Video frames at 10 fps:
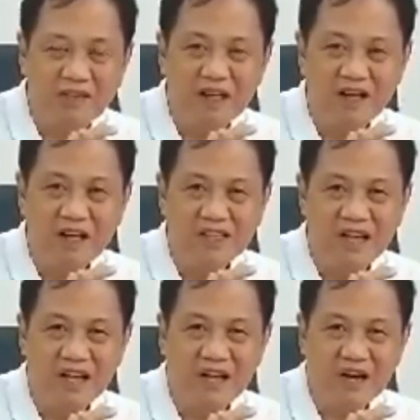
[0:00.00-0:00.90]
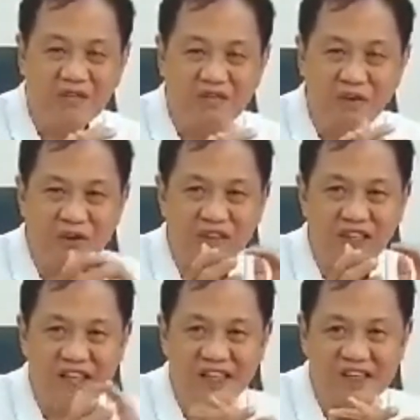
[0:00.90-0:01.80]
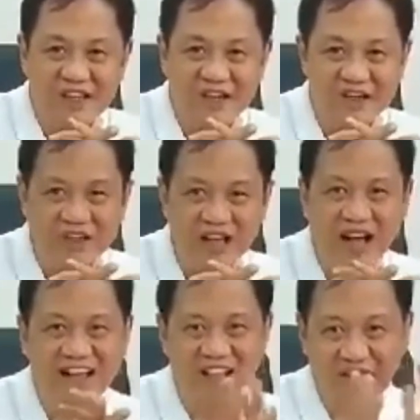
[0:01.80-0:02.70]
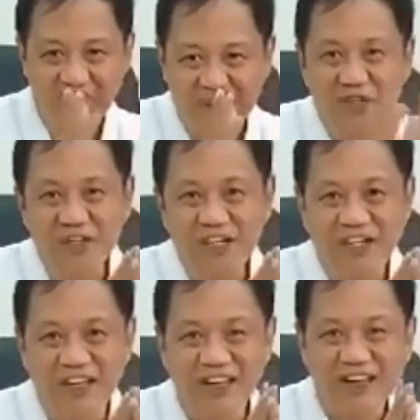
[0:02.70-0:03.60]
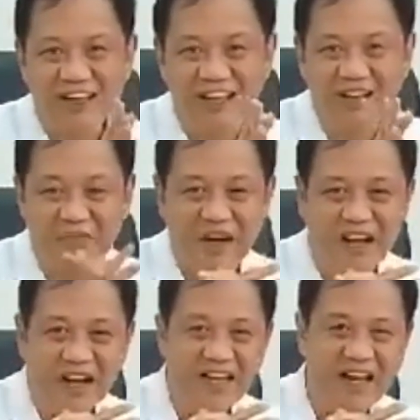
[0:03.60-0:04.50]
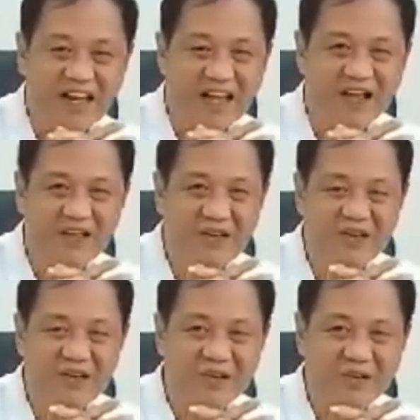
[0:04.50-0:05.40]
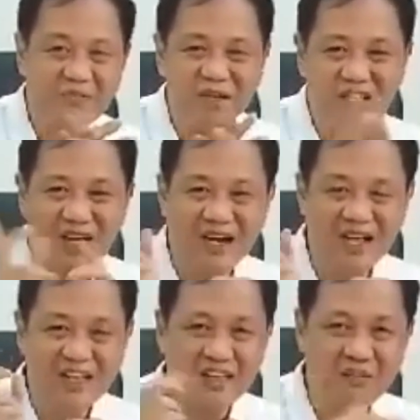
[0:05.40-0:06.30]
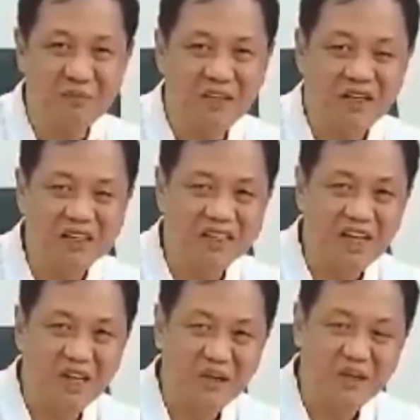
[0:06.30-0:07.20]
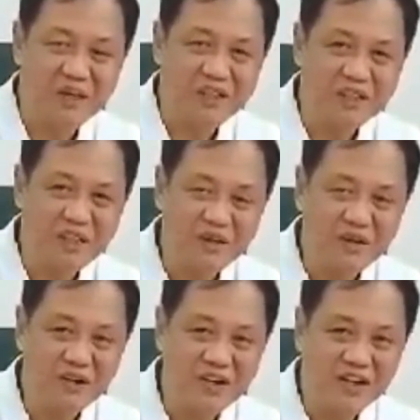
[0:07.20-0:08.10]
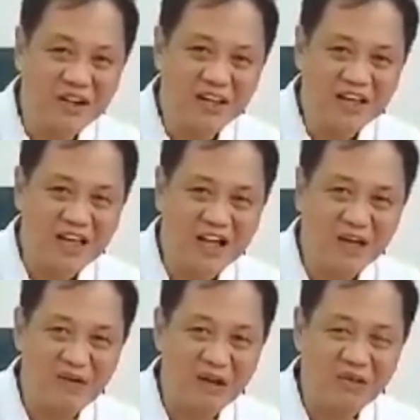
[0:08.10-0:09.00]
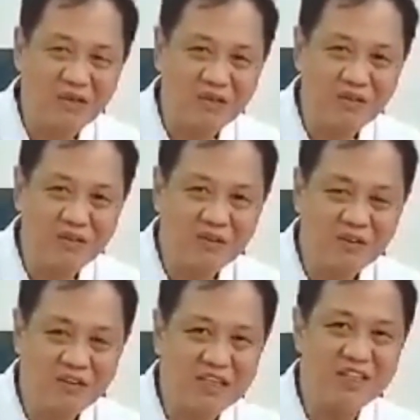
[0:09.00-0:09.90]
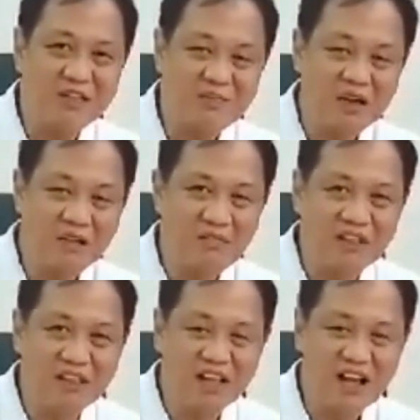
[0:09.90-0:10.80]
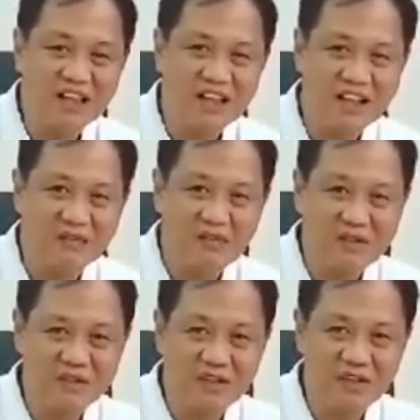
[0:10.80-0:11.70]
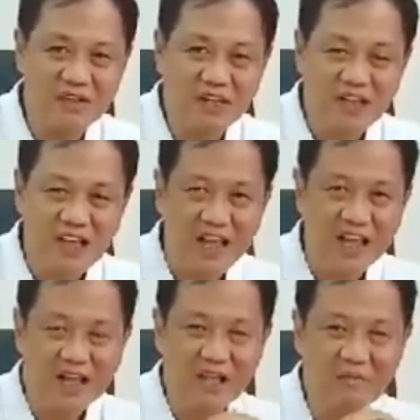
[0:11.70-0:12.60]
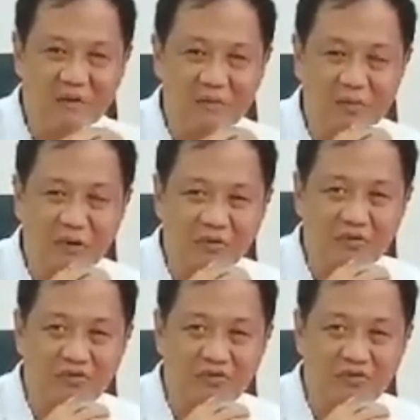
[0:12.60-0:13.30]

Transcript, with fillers: ng isang 48 years anniversary. Parang kailan lang, no? Ang mga nakarami dito pa natin sa Caloocan City, no? ginagawa yung isa sa mga event ng ating anniversary. Eh ngayon naman, tuloy mo